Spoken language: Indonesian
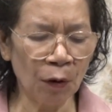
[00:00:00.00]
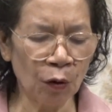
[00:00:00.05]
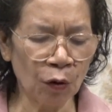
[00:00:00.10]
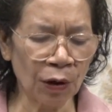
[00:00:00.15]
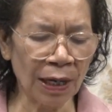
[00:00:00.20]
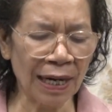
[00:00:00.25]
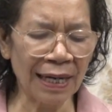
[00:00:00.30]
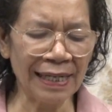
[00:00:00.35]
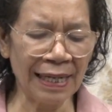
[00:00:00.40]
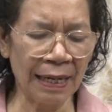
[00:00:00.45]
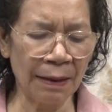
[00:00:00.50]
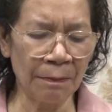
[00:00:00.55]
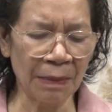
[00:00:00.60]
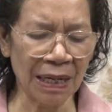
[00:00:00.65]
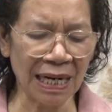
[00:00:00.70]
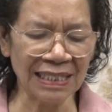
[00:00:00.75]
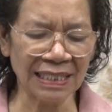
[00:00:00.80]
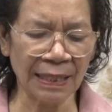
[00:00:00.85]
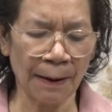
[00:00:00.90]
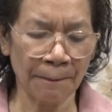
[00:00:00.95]
orang yang
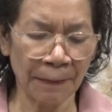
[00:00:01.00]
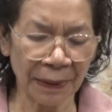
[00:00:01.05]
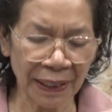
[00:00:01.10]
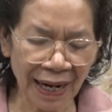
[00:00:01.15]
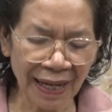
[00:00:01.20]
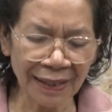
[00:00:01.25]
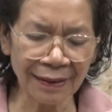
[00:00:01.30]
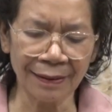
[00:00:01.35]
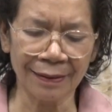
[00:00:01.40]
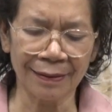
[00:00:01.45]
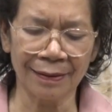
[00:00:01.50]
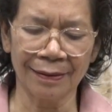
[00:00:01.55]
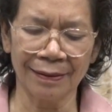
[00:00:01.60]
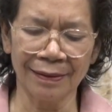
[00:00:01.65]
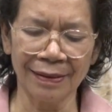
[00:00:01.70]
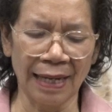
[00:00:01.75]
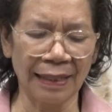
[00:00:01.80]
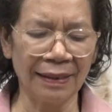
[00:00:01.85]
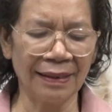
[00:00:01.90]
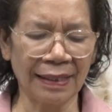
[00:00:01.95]
merasa penat
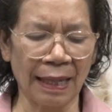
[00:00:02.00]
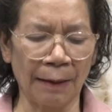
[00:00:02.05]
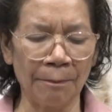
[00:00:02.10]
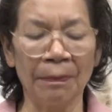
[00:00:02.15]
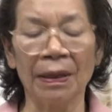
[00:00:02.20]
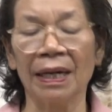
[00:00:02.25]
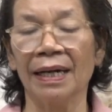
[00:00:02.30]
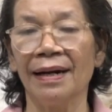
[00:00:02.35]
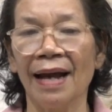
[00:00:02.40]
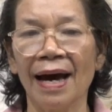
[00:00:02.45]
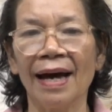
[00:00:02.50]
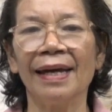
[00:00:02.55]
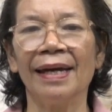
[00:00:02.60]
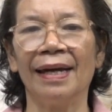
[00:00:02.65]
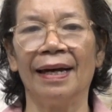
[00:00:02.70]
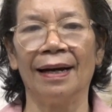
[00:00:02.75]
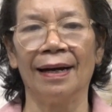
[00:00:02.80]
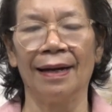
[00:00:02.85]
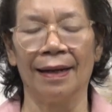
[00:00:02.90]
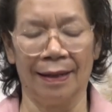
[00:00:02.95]
dan tak
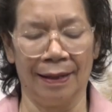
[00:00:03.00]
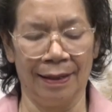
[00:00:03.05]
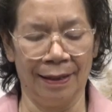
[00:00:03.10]
berdaya